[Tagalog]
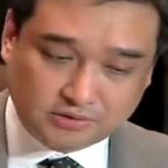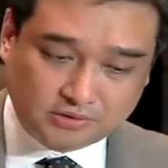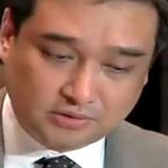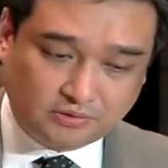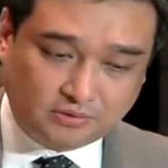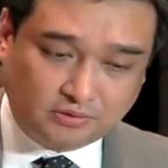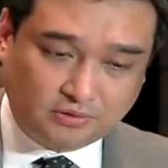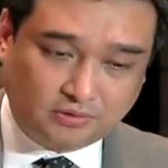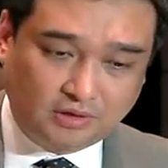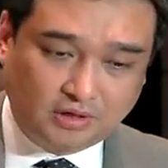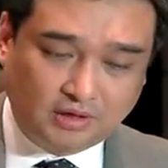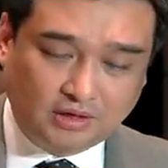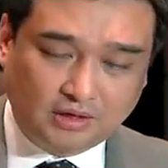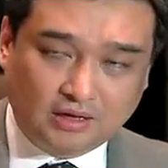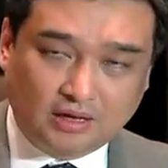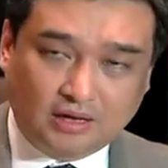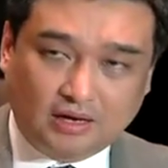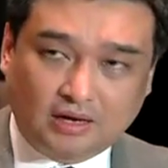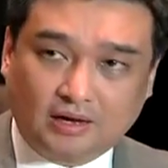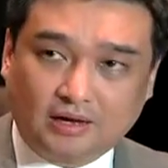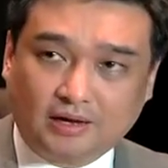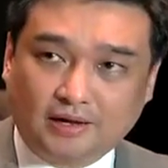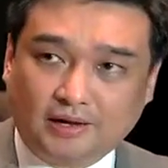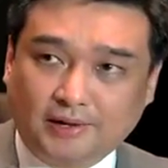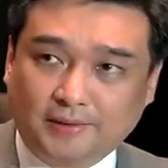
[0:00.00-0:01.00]
So,
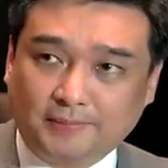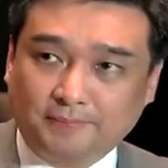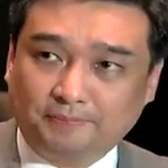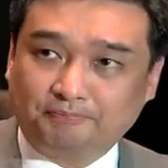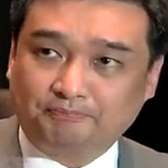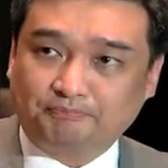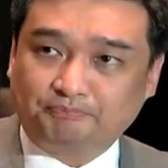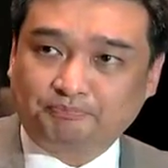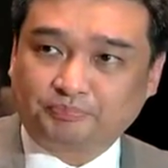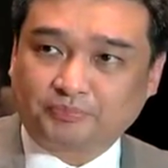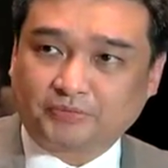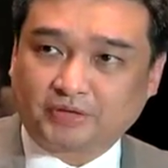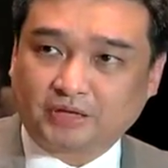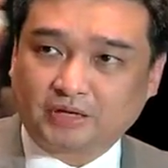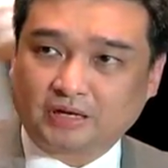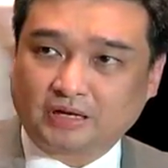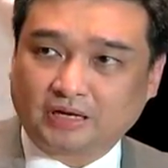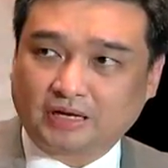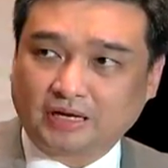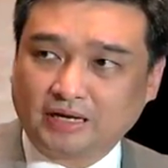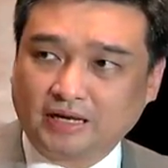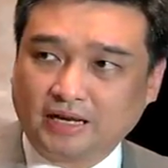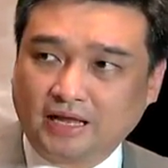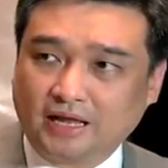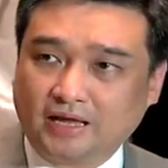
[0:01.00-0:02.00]
um,
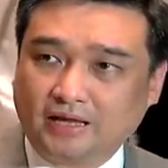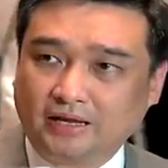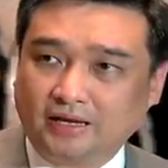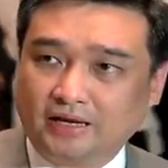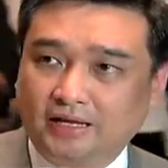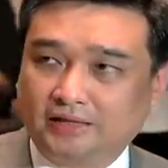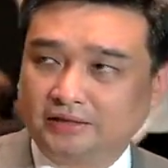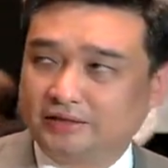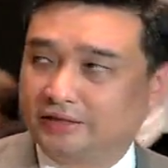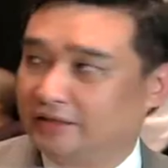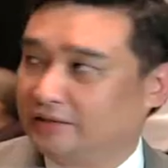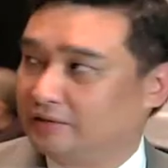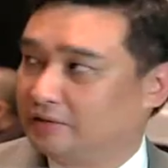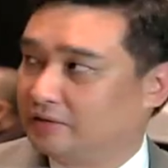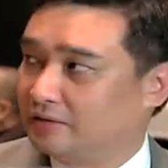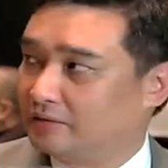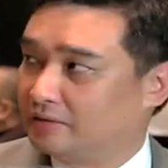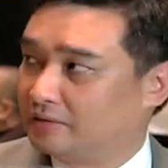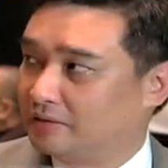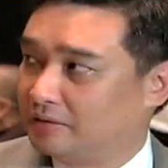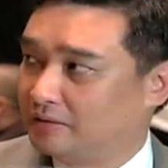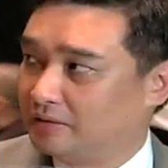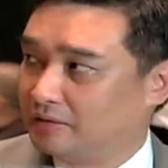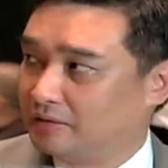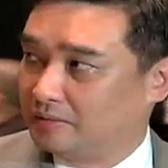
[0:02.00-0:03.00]
kailangan natin
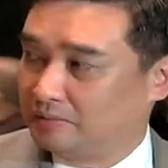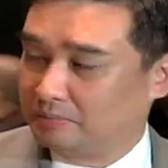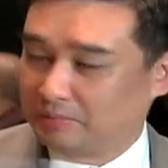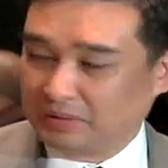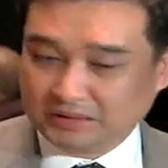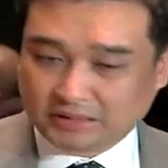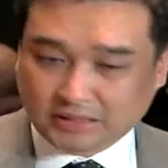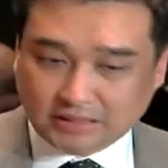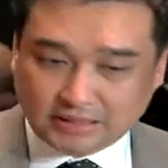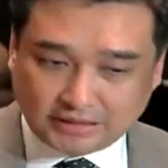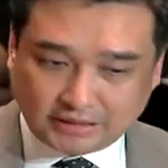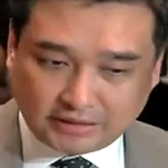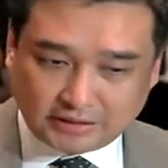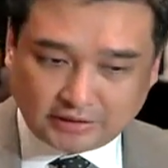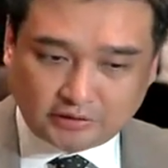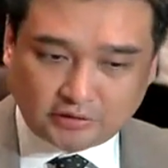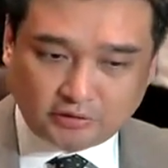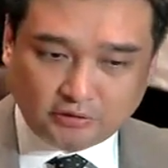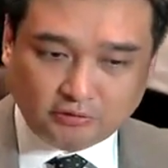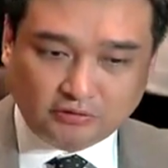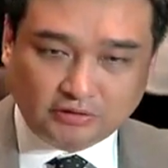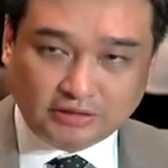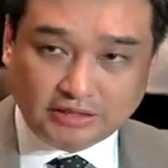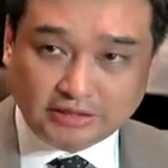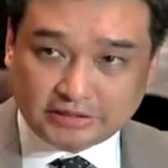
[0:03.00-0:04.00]
padaliin
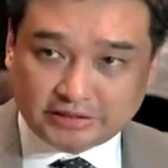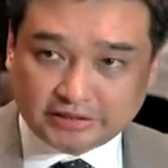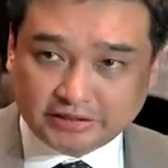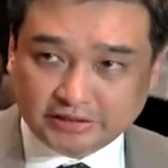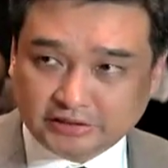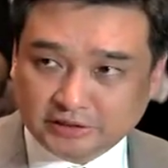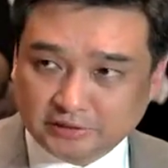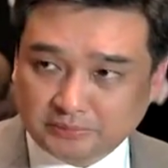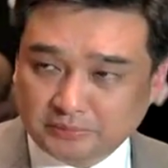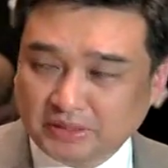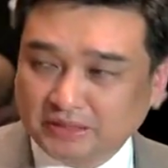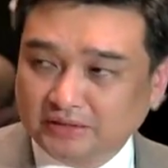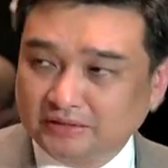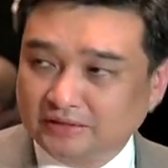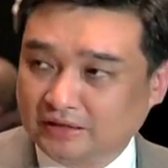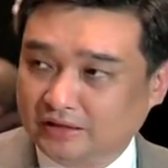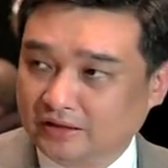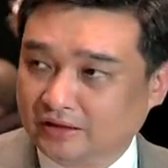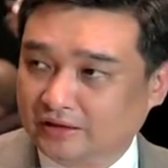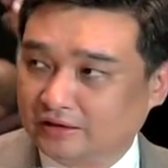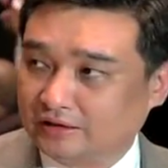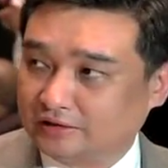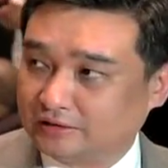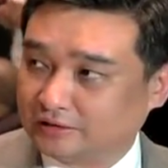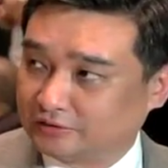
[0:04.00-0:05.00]
yung legitimate
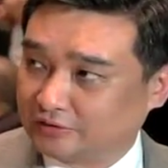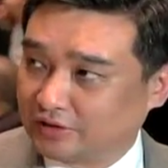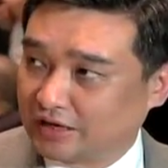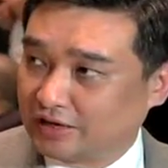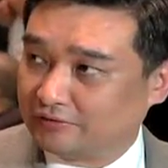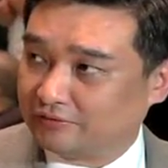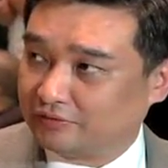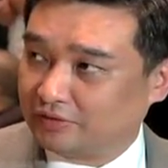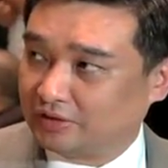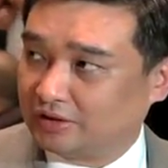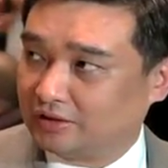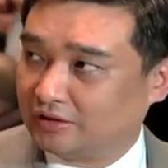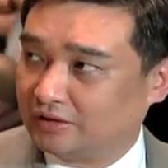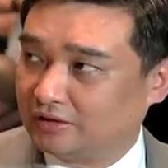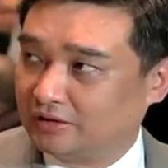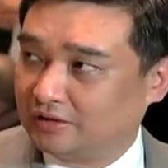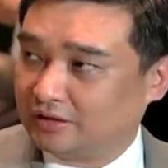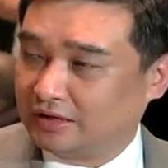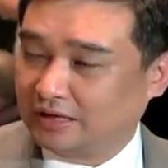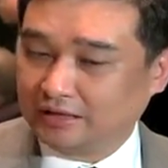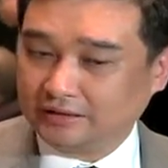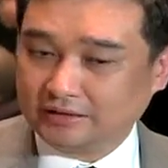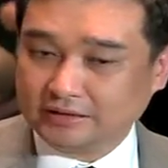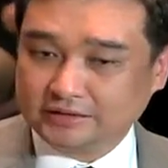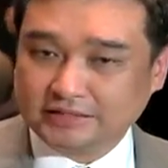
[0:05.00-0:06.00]
na travel
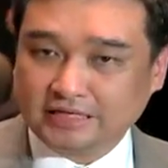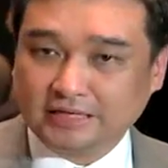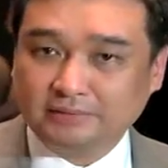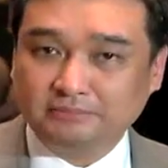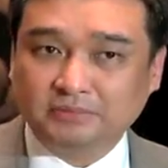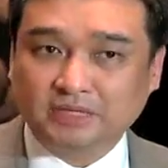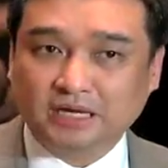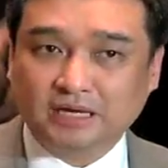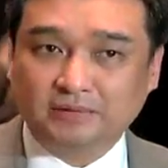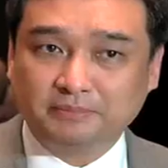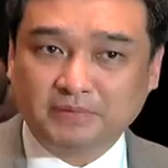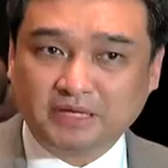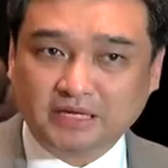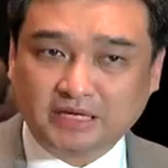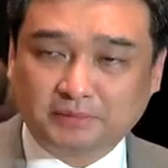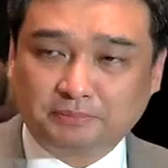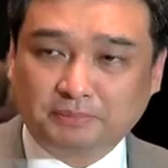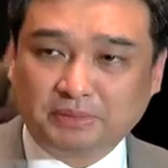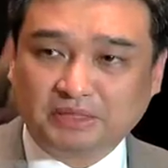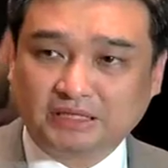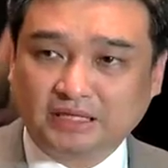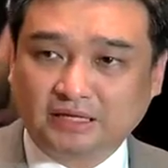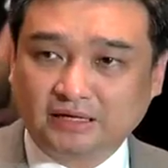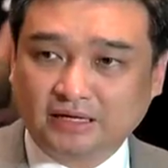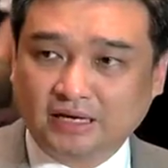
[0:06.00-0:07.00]
at the same time,
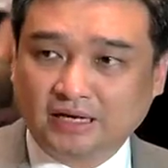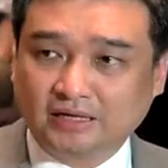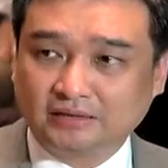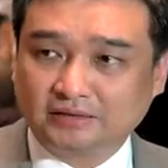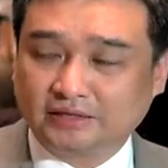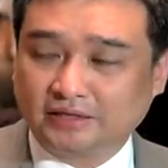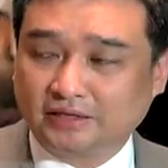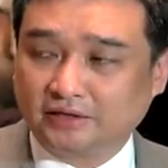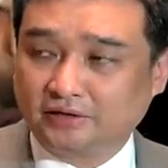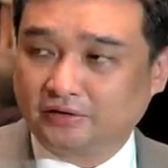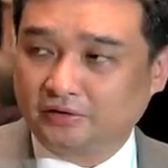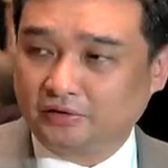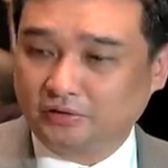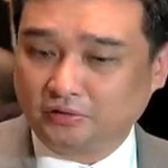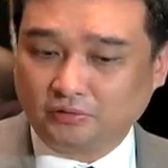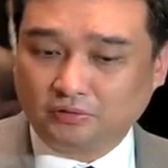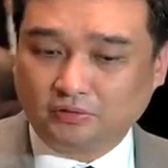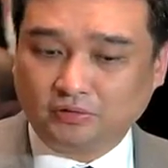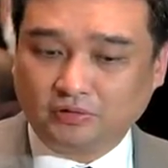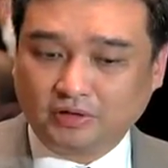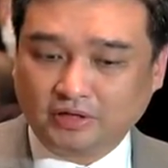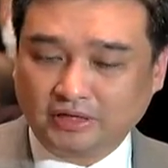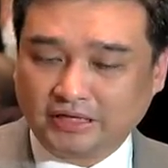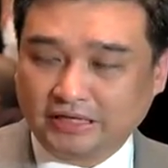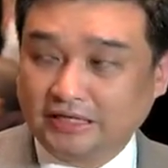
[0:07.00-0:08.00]
higpitan natin
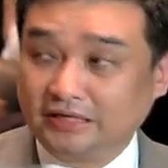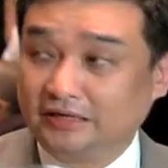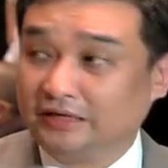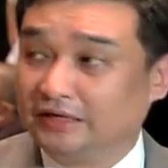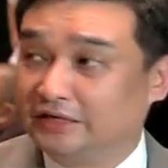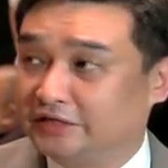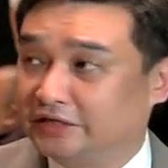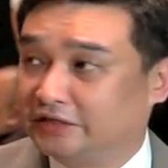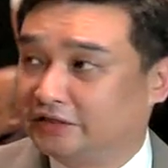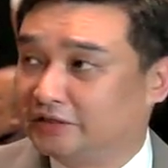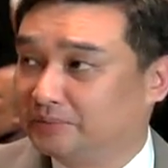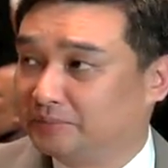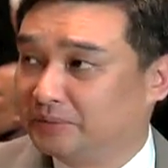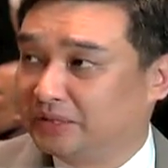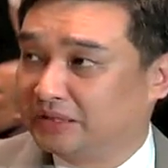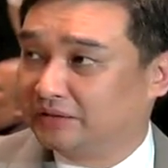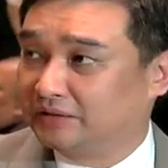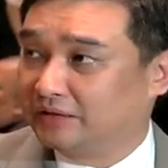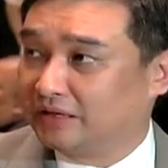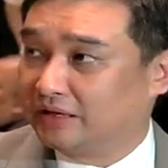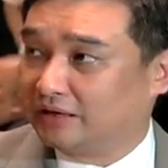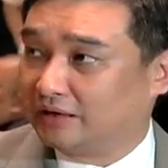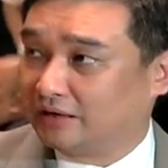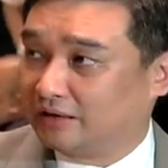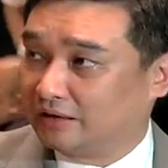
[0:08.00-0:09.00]
yung illegitimate
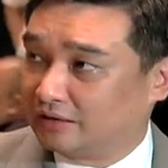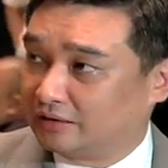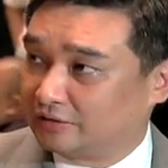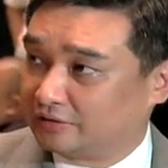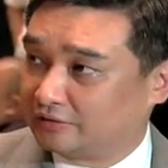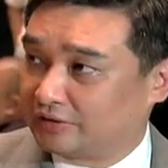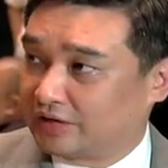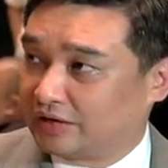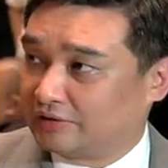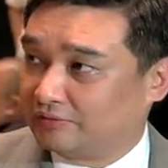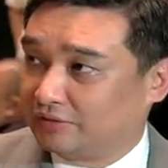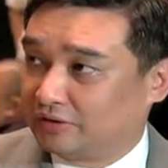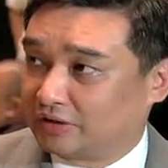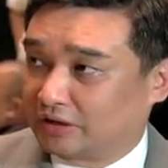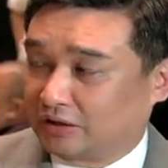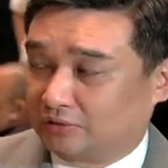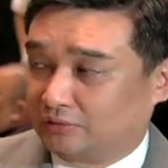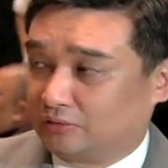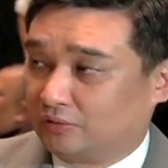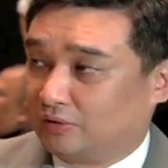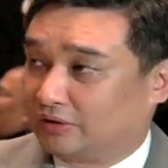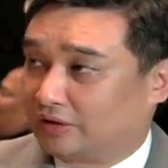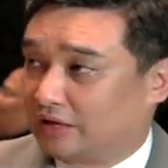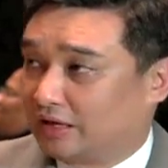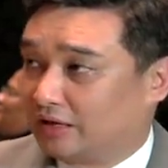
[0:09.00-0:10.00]
na travel
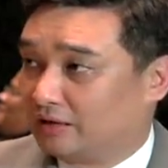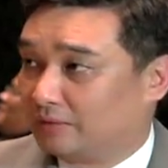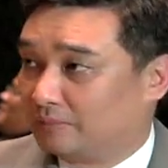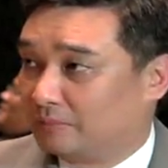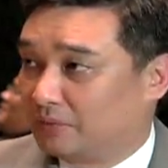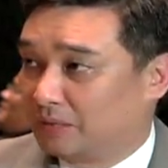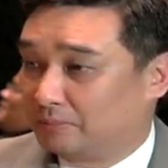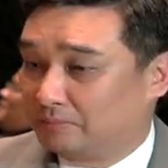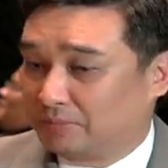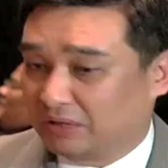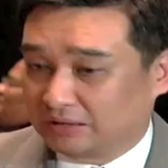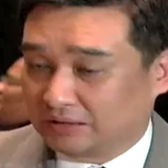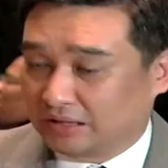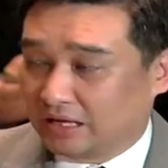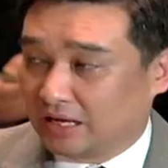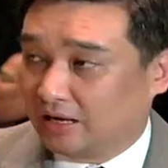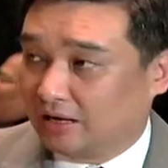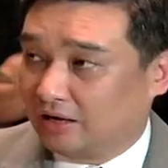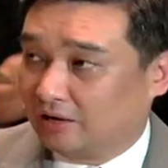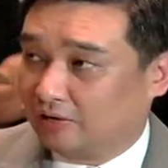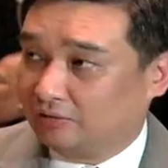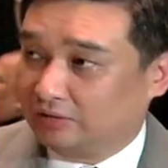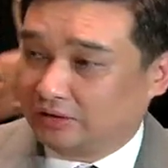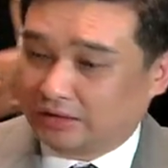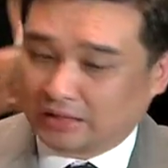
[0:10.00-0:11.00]
katulad nga ng mga
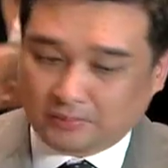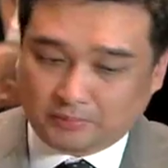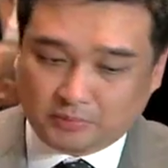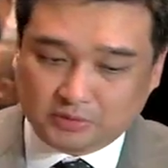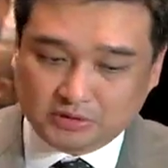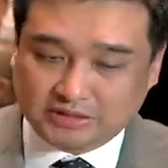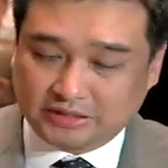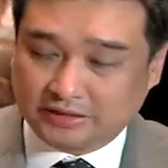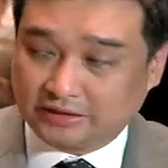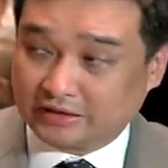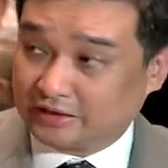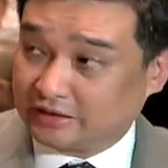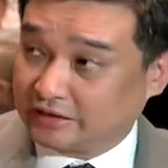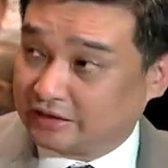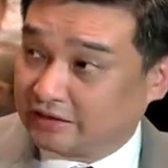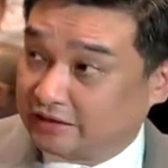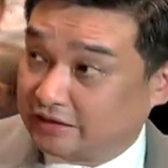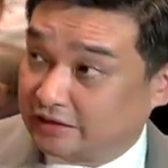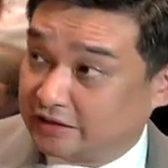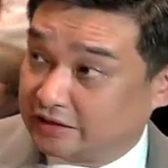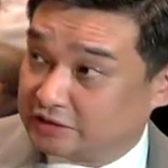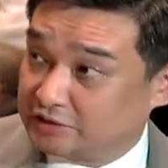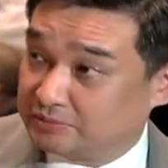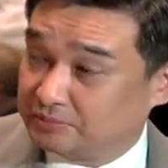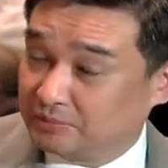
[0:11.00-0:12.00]
pagnakaw tapos
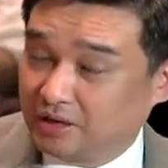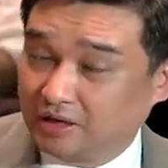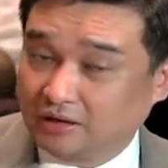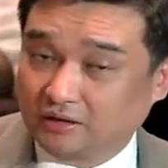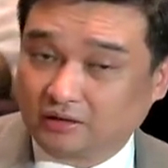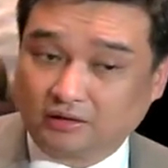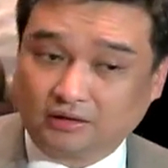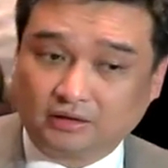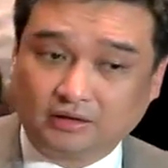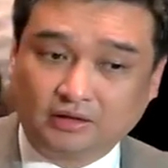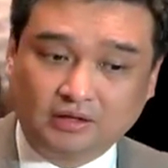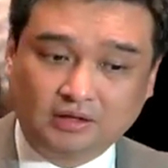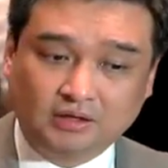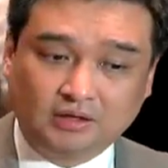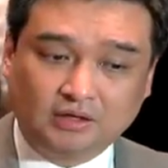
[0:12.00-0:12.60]
ini-smuggle.